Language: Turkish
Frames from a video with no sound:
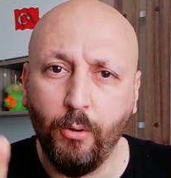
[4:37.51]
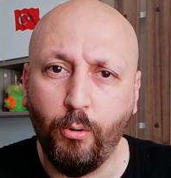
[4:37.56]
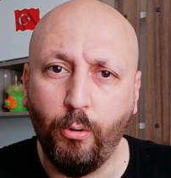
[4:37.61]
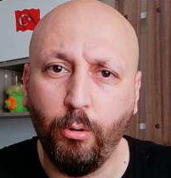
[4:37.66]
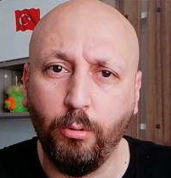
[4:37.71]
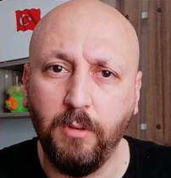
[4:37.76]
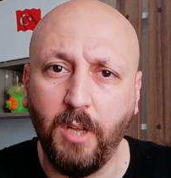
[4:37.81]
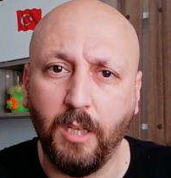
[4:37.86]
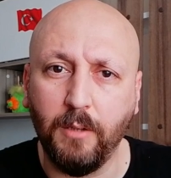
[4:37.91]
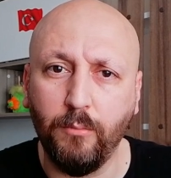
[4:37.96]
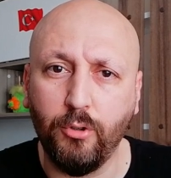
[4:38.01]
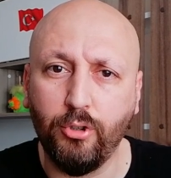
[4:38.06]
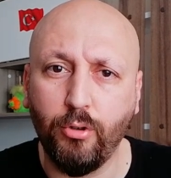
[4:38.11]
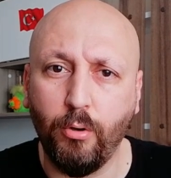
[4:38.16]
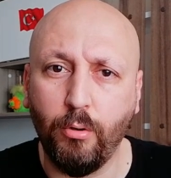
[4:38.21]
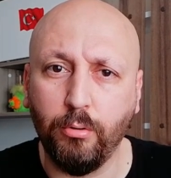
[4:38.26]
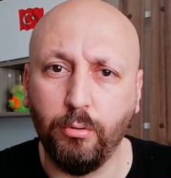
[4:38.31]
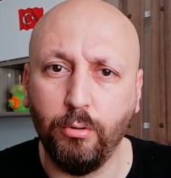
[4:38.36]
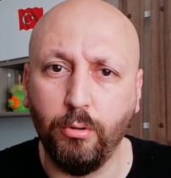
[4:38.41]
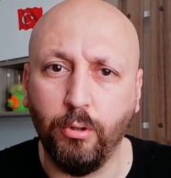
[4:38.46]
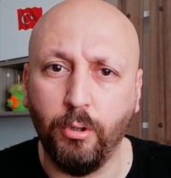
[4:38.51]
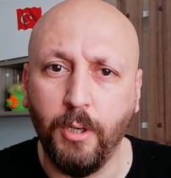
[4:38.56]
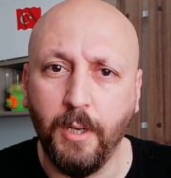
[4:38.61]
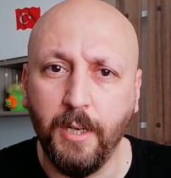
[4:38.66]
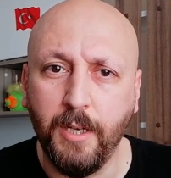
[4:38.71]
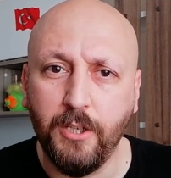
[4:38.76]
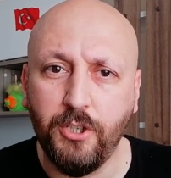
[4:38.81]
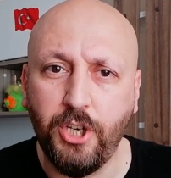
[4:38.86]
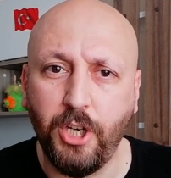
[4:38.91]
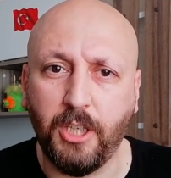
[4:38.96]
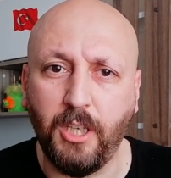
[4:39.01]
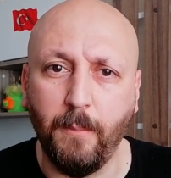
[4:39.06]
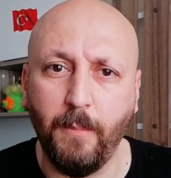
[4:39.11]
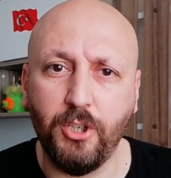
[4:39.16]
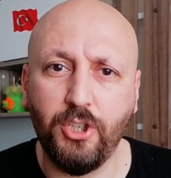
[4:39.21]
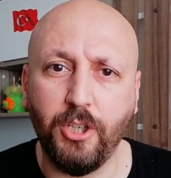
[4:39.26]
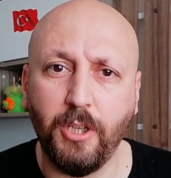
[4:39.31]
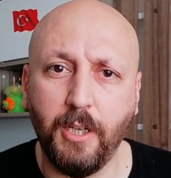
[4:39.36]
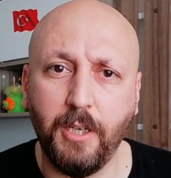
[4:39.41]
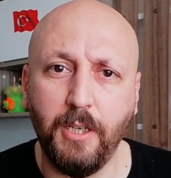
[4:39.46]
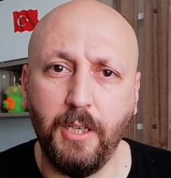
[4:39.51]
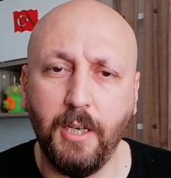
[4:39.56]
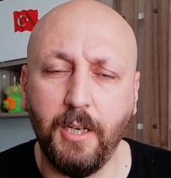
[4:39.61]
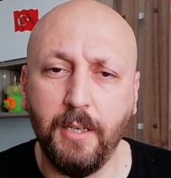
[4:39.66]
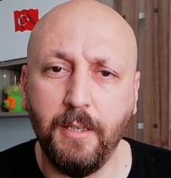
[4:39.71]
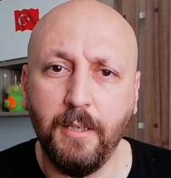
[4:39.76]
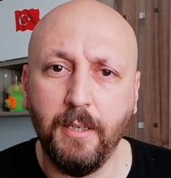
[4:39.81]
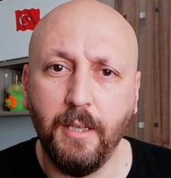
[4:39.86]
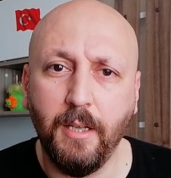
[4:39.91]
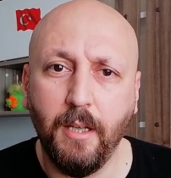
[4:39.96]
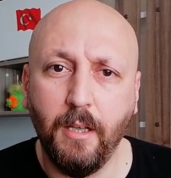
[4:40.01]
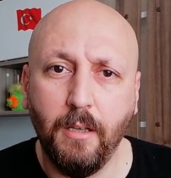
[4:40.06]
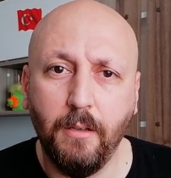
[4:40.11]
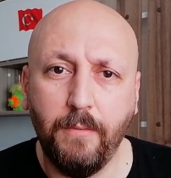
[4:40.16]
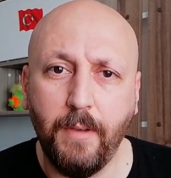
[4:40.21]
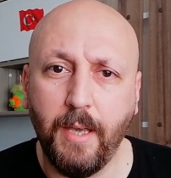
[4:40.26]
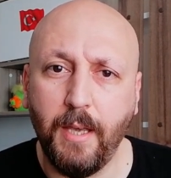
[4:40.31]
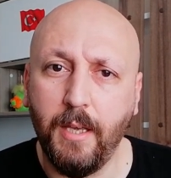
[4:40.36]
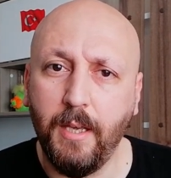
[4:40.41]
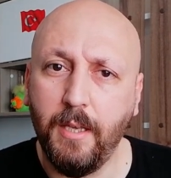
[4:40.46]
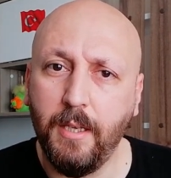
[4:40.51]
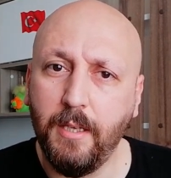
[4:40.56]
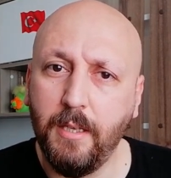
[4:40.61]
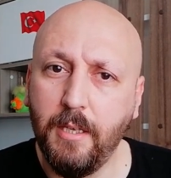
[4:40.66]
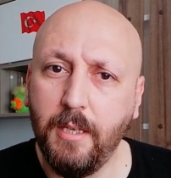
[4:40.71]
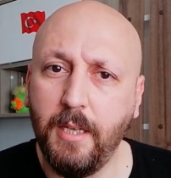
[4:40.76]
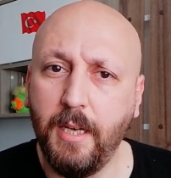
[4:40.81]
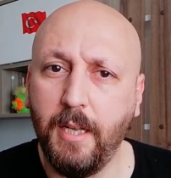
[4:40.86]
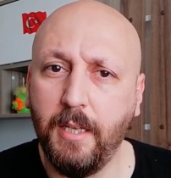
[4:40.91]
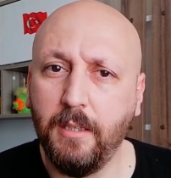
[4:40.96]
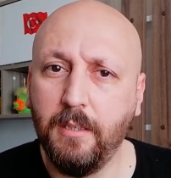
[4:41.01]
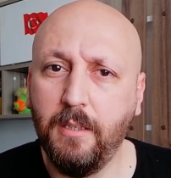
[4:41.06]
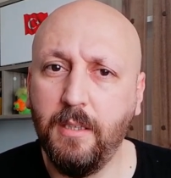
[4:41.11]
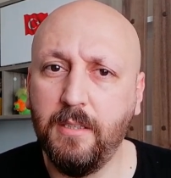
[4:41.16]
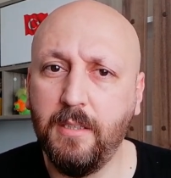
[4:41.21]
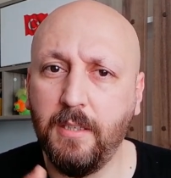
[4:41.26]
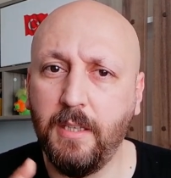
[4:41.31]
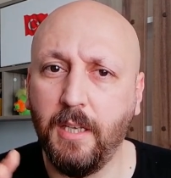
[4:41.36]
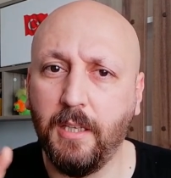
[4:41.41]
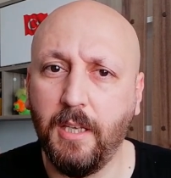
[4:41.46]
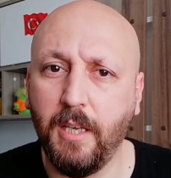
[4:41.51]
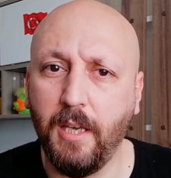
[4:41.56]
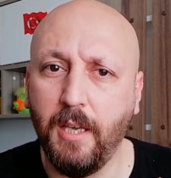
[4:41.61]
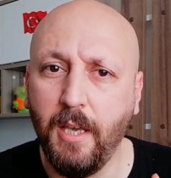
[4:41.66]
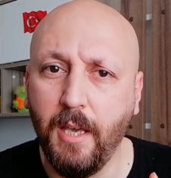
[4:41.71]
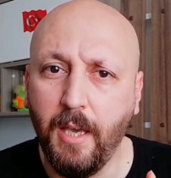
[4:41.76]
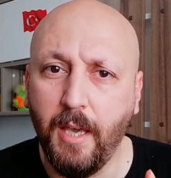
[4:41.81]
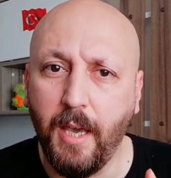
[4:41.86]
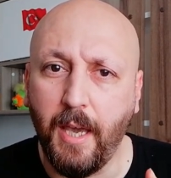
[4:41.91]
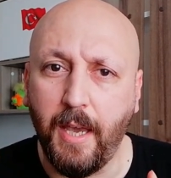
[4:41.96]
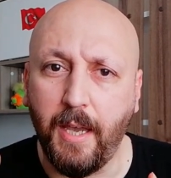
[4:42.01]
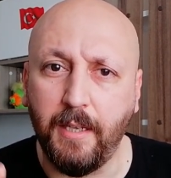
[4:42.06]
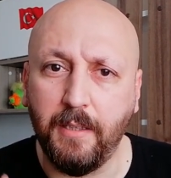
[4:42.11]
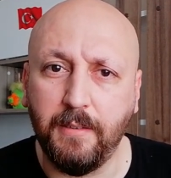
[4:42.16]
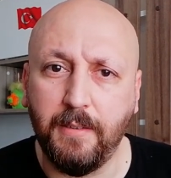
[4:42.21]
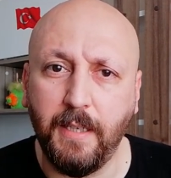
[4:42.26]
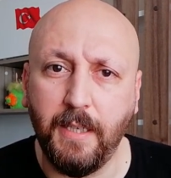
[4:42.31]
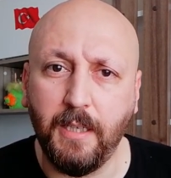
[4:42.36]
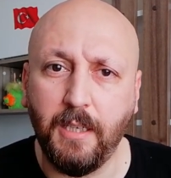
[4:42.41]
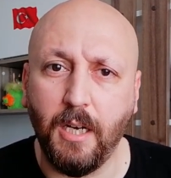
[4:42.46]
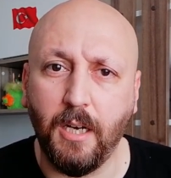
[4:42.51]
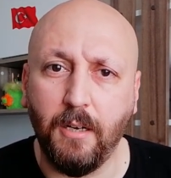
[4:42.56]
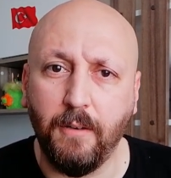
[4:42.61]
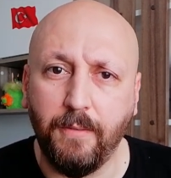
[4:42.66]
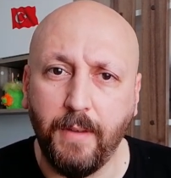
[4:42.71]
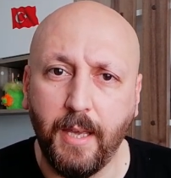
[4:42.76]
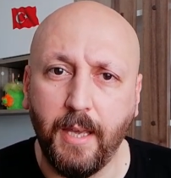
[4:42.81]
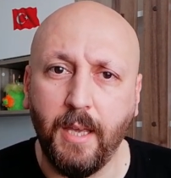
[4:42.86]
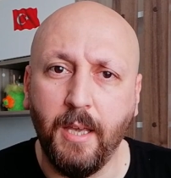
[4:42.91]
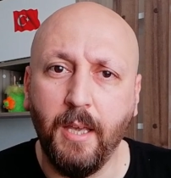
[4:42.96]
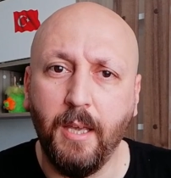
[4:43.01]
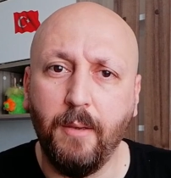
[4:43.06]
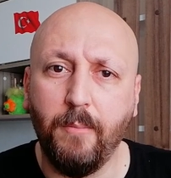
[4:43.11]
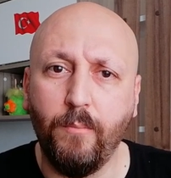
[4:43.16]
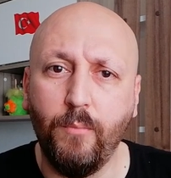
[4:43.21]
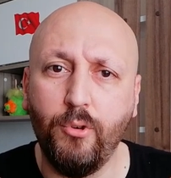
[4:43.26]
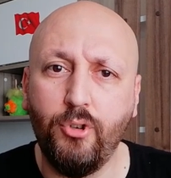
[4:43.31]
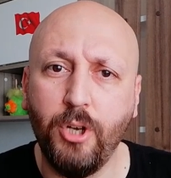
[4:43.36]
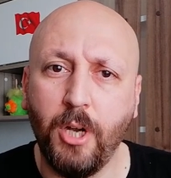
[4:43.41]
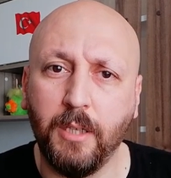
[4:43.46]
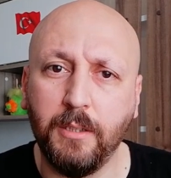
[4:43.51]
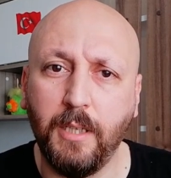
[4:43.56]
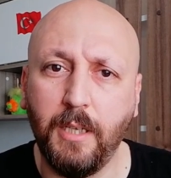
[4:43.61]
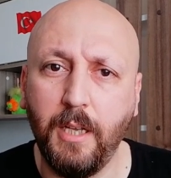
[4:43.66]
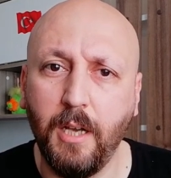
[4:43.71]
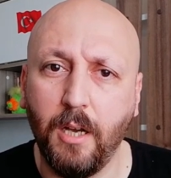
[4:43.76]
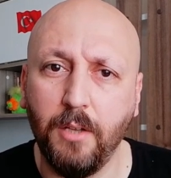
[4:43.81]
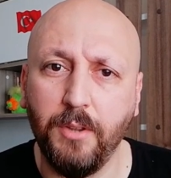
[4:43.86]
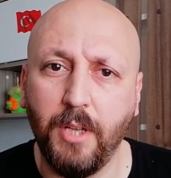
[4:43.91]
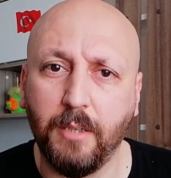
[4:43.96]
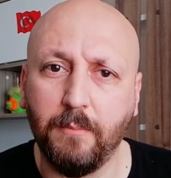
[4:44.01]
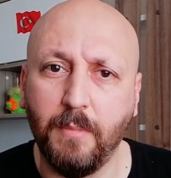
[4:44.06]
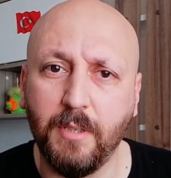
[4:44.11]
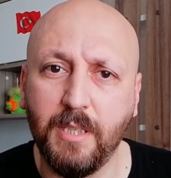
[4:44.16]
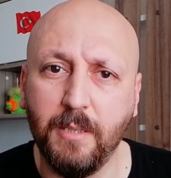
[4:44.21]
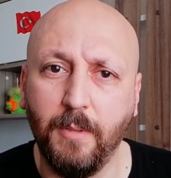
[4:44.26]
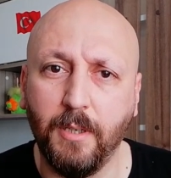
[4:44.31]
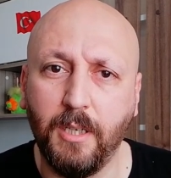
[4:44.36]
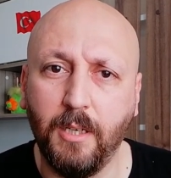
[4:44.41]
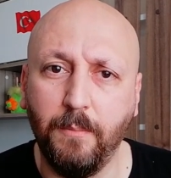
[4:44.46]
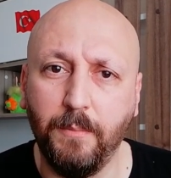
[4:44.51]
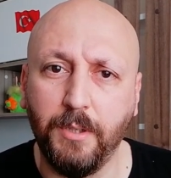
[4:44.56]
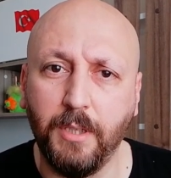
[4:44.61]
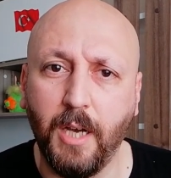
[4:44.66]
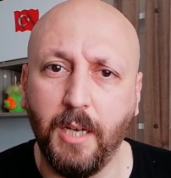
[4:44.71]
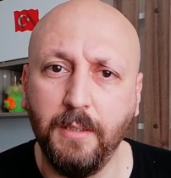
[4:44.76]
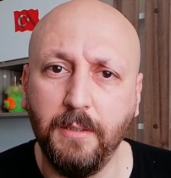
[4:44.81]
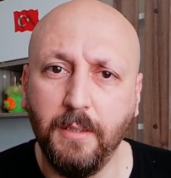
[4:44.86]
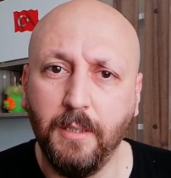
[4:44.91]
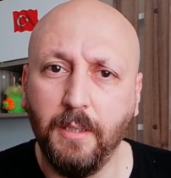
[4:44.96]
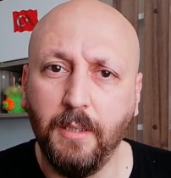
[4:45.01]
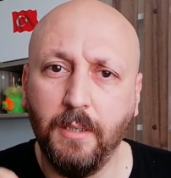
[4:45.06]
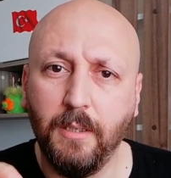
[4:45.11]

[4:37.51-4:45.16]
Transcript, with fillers: kullanmış olduğu çekim açılarıyla ve yine dizideki entrika ve mücadeleyi anlatması bakımından